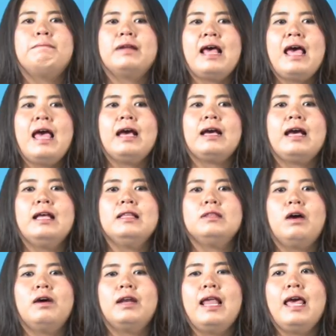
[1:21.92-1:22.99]
บแรกขั้น
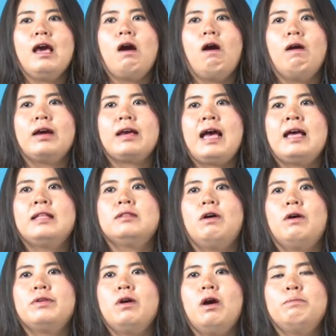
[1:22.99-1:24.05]
ตอนแรกของการ
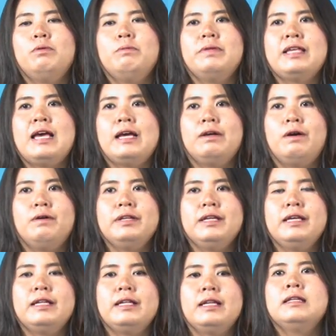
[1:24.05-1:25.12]
ต่อยอดภูมิปัญญาท้อง
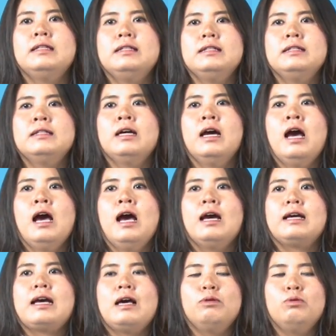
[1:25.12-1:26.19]
ถิ่น คือ
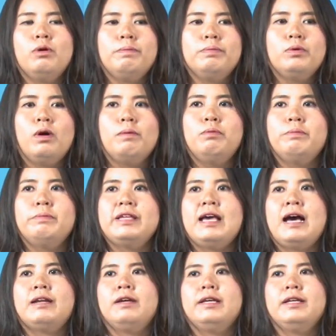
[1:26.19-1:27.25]
การรวบรวมภูมิปัญ
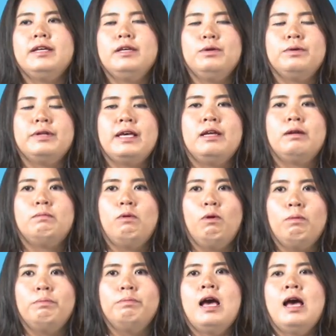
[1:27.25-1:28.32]
ญาที่อยู่ในระบ
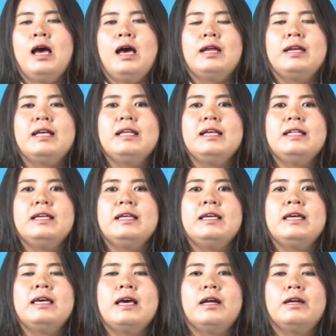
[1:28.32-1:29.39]
บในที่
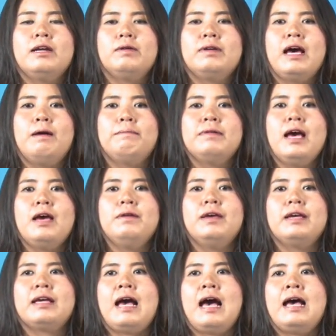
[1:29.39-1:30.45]
นี้เราทำได้โด
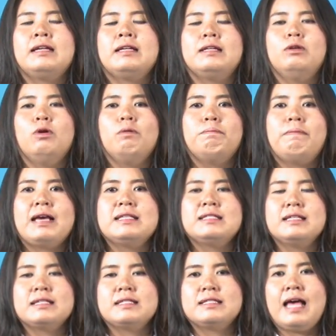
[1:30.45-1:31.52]
ยการลงไป
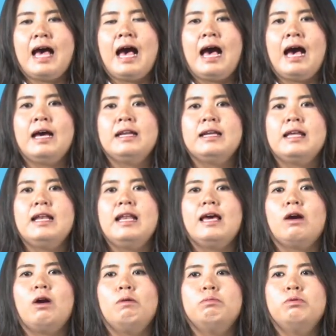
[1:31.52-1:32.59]
ศึกษาในแห
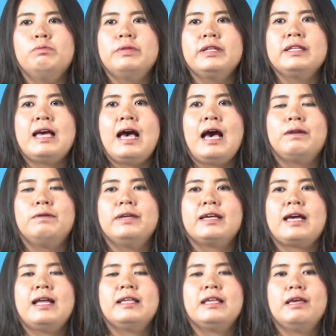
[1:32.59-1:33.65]
ล่งของภูมิปัญญา โดย
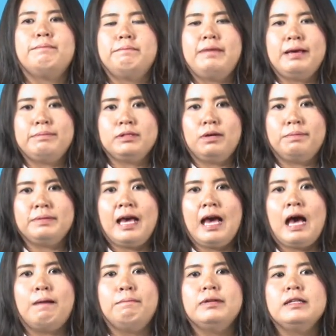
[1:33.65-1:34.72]
การเก็บแบบสอบ
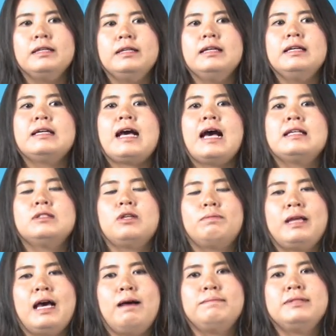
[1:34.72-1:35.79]
ถาม หรือการสอ
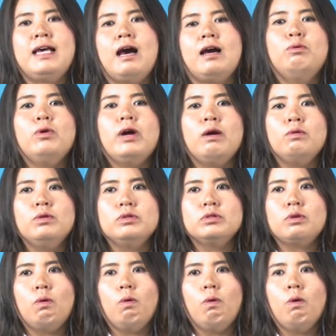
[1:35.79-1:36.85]
บถามจากผู้อาวุโส